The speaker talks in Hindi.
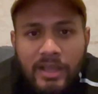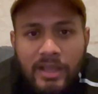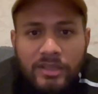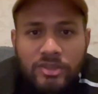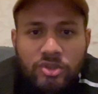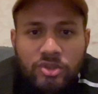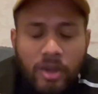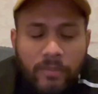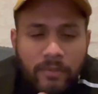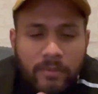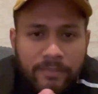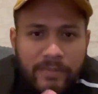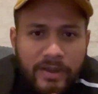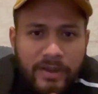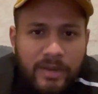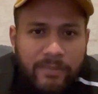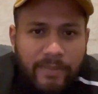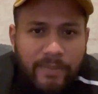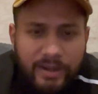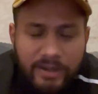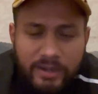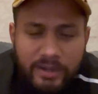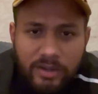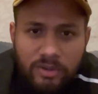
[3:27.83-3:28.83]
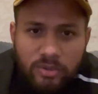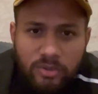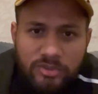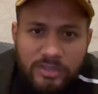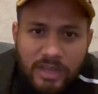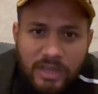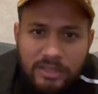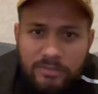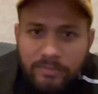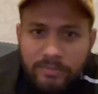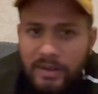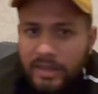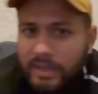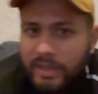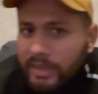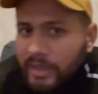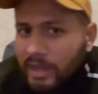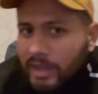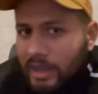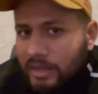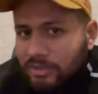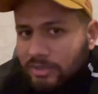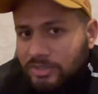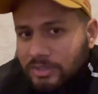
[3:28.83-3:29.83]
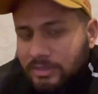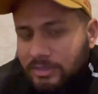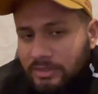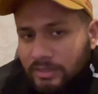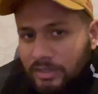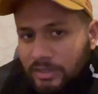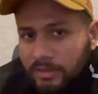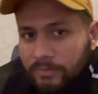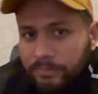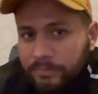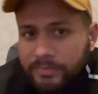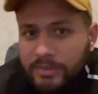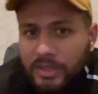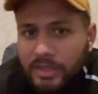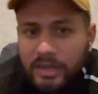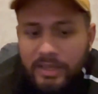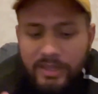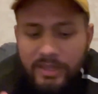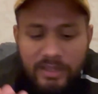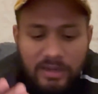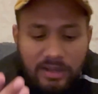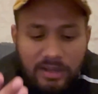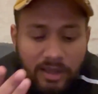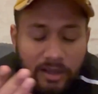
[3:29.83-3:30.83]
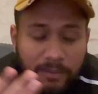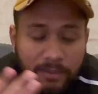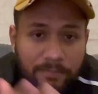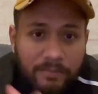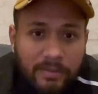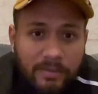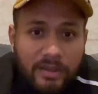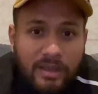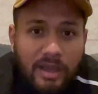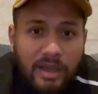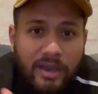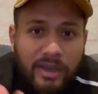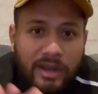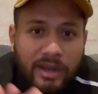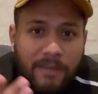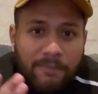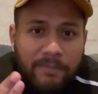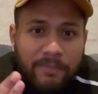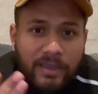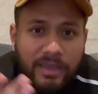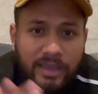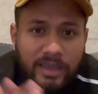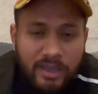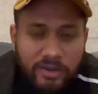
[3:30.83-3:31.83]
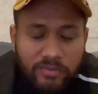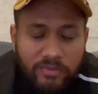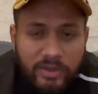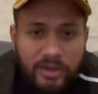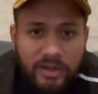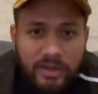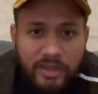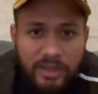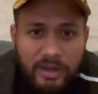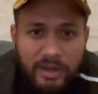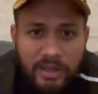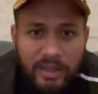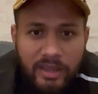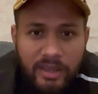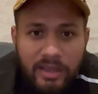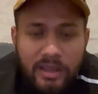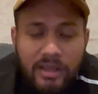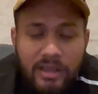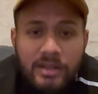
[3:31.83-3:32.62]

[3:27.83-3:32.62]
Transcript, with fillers: तो आप अपने डिपेंडेंट को साथ में लेके आ सकते हैं लेकिन अब अगर आप केयर वर्कर हैं